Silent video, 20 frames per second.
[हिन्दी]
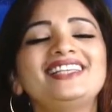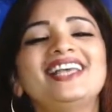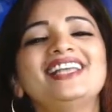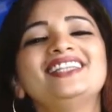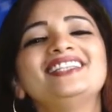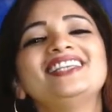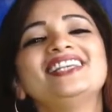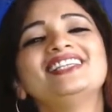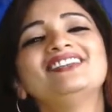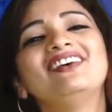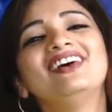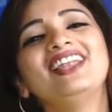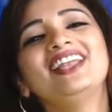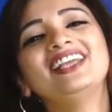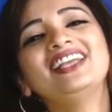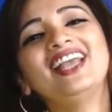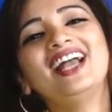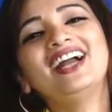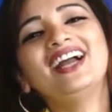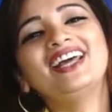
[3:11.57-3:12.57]
सेंसस वाला
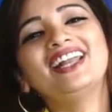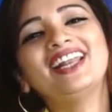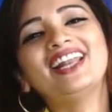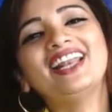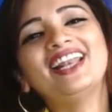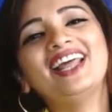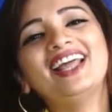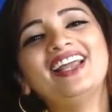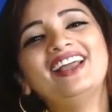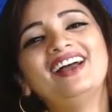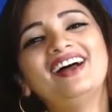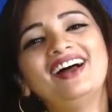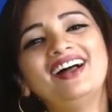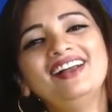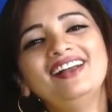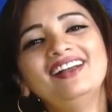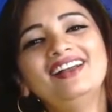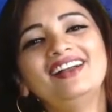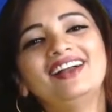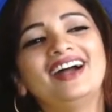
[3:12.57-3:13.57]
क्या कर रहा है हाँ
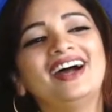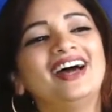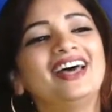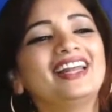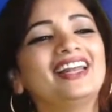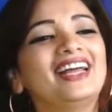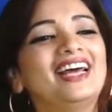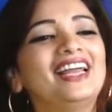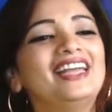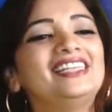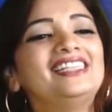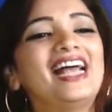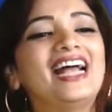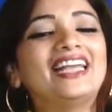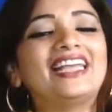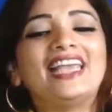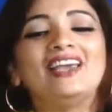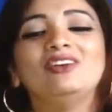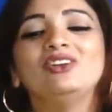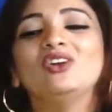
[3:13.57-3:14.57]
घर घर
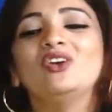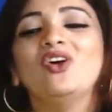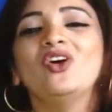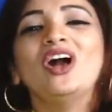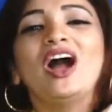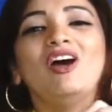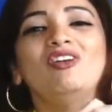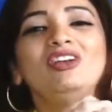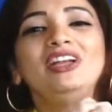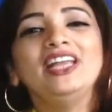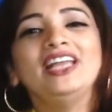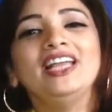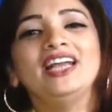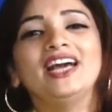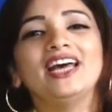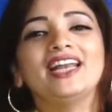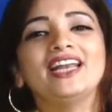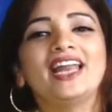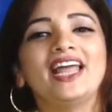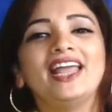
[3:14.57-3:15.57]
जाके उनको काउंटिंग
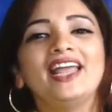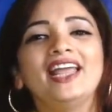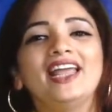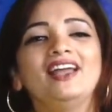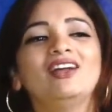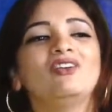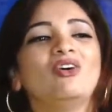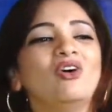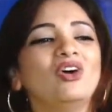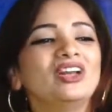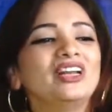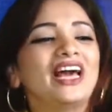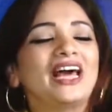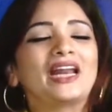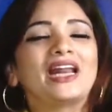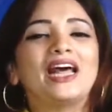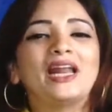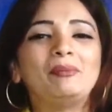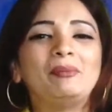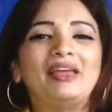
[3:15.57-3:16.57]
करना है कौन
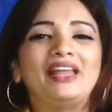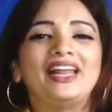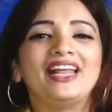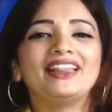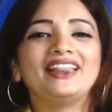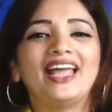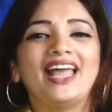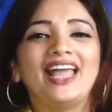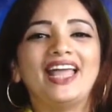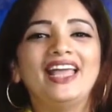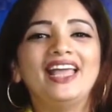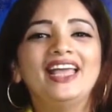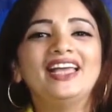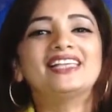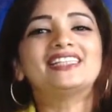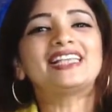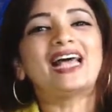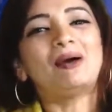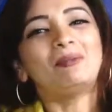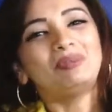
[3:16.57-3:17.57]
घर घर में रहता है
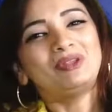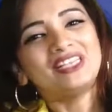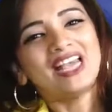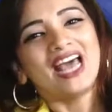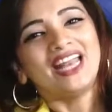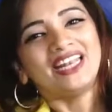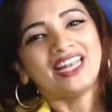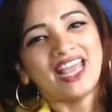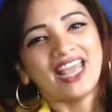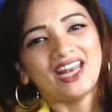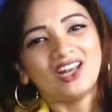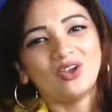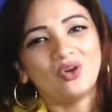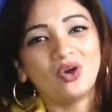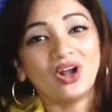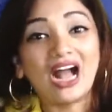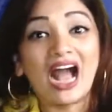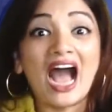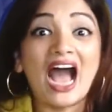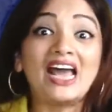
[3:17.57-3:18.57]
सब जानना है इनको
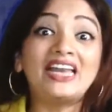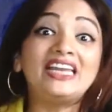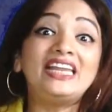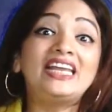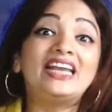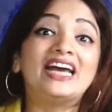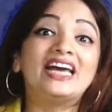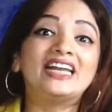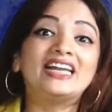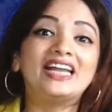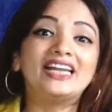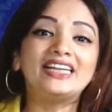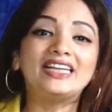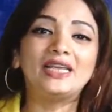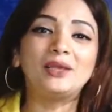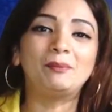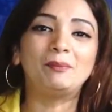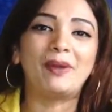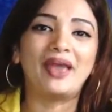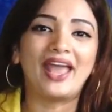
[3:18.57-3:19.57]
कहानी घर घर
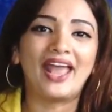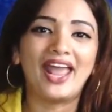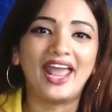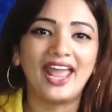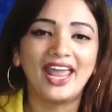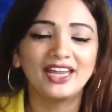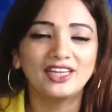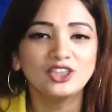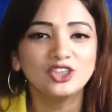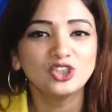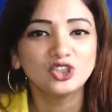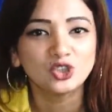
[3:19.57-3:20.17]
की